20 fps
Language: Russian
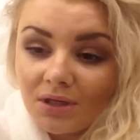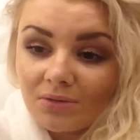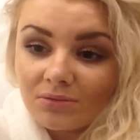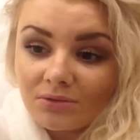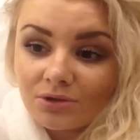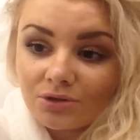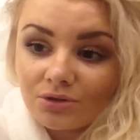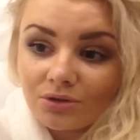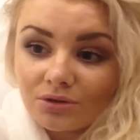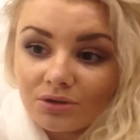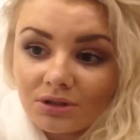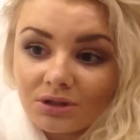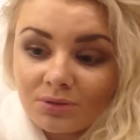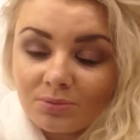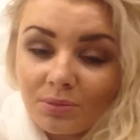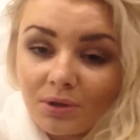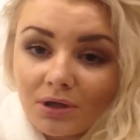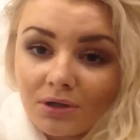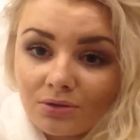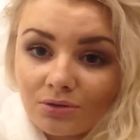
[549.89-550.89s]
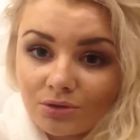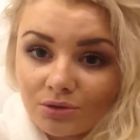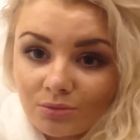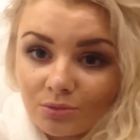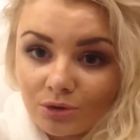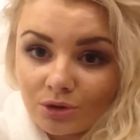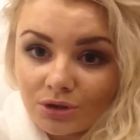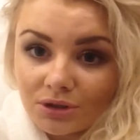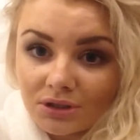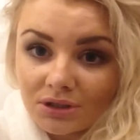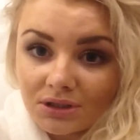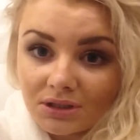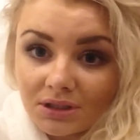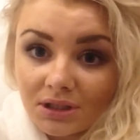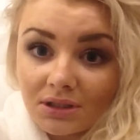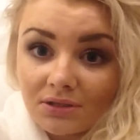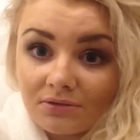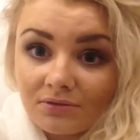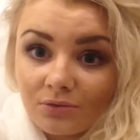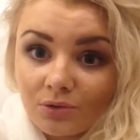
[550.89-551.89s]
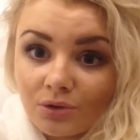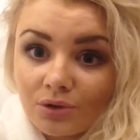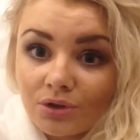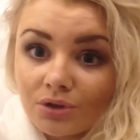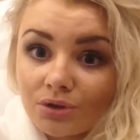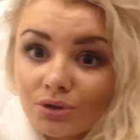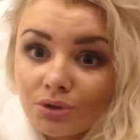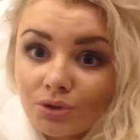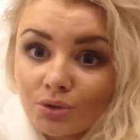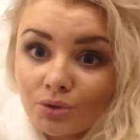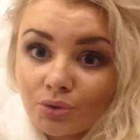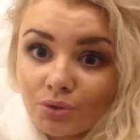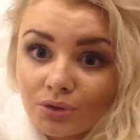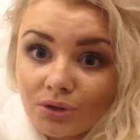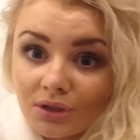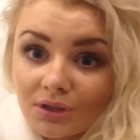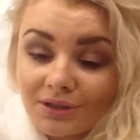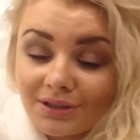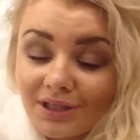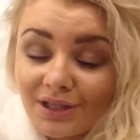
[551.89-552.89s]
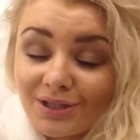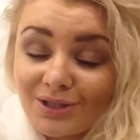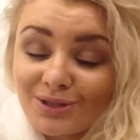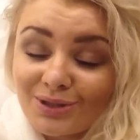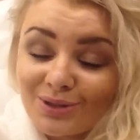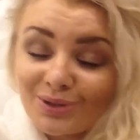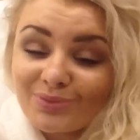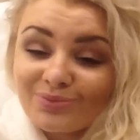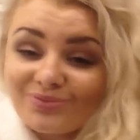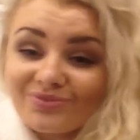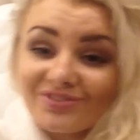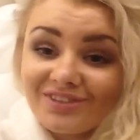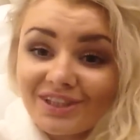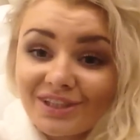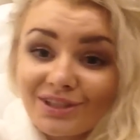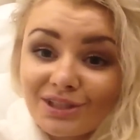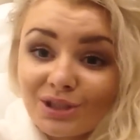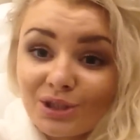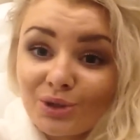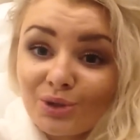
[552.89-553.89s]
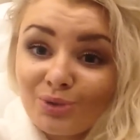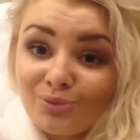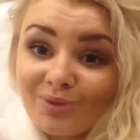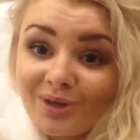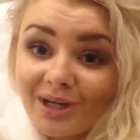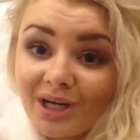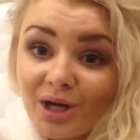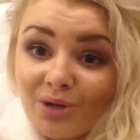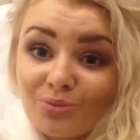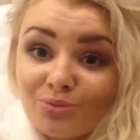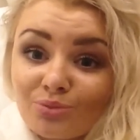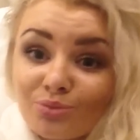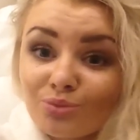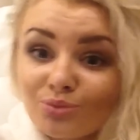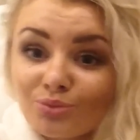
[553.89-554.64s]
потому что не спала уже, можно сказать, двое суток. Так что всех целую, пока!